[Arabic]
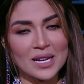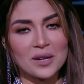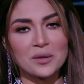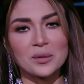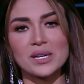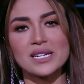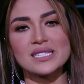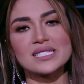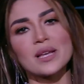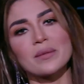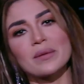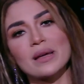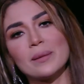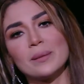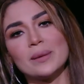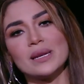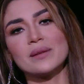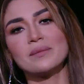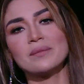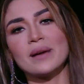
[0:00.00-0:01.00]
ولسه
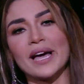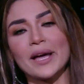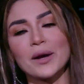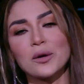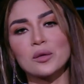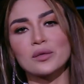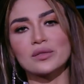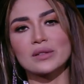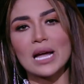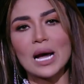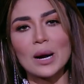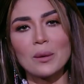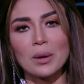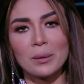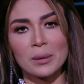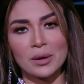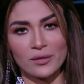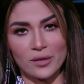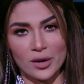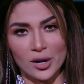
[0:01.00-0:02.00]
مكملين معاكم في دعوه
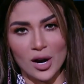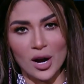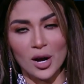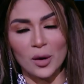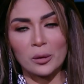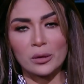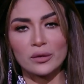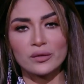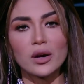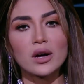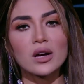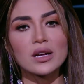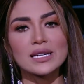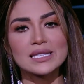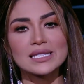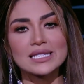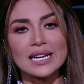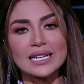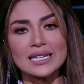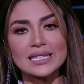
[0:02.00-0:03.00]
من فرح والفقره
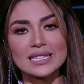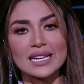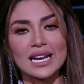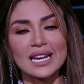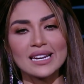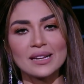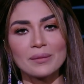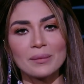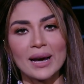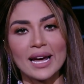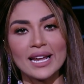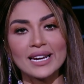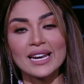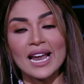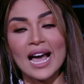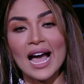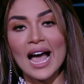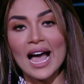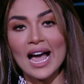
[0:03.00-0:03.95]
دي هنتكلم عن